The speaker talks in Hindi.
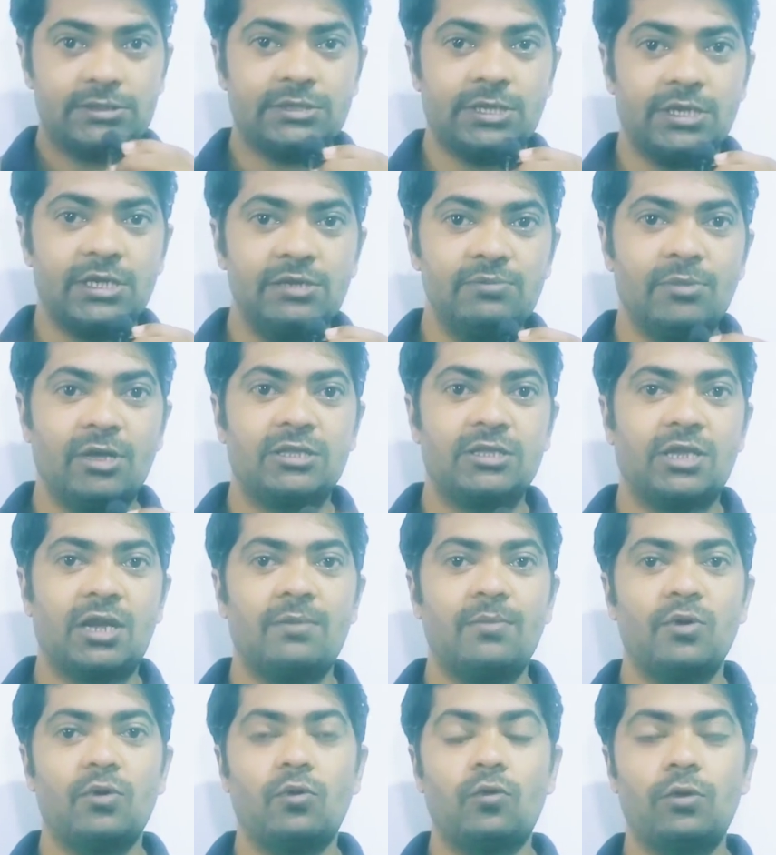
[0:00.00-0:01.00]
सही
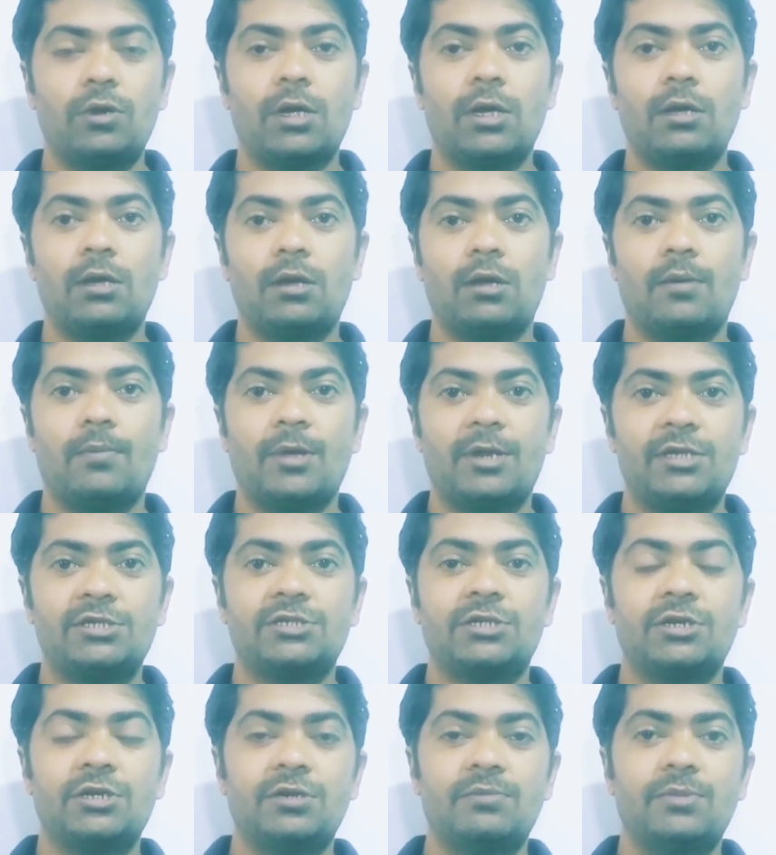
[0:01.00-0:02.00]
मात्रा में होना हमारे
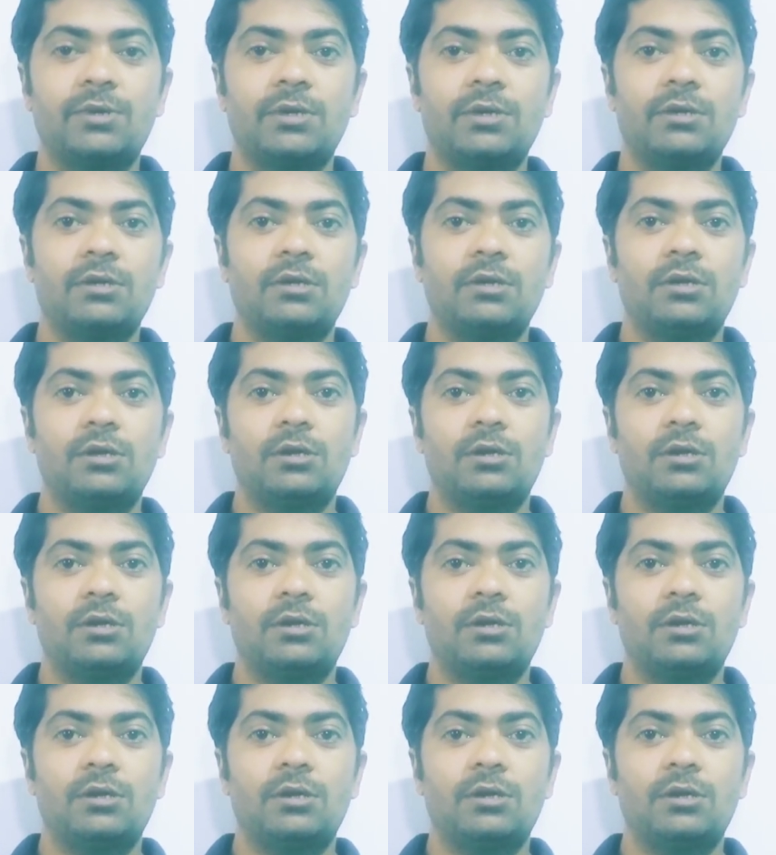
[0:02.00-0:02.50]
शरीर में